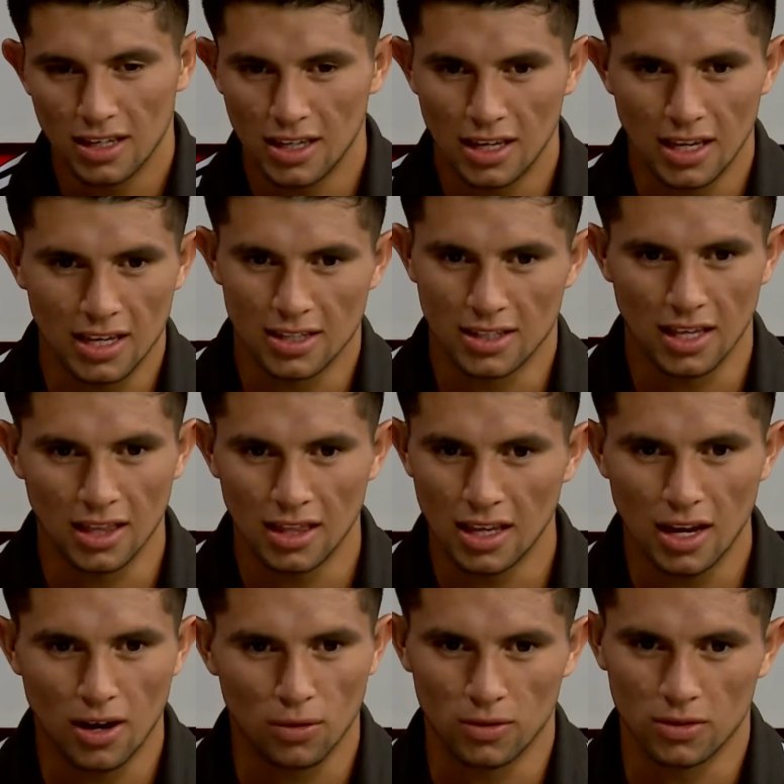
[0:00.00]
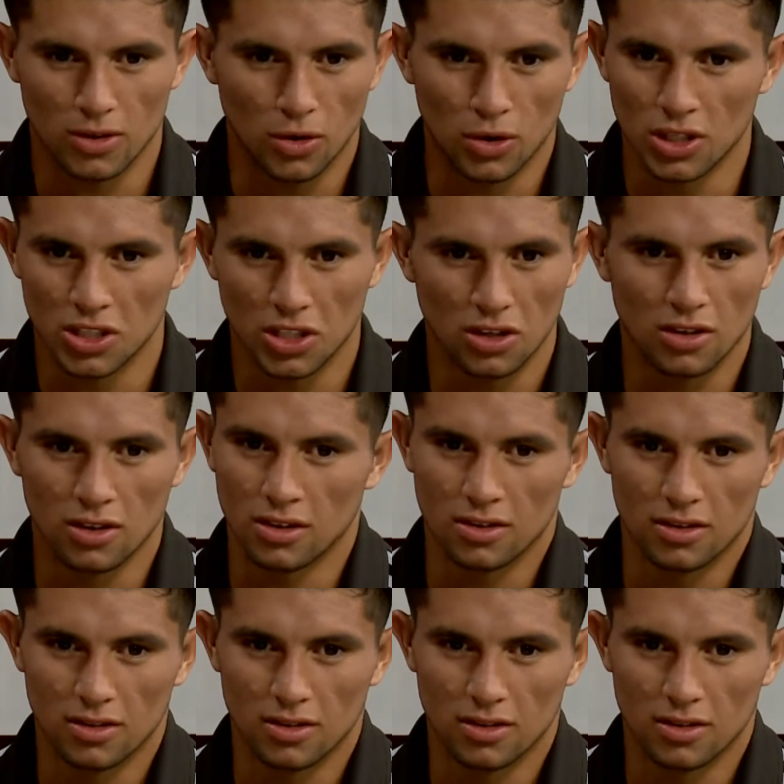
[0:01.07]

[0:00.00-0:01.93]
y sentía un cosquilleo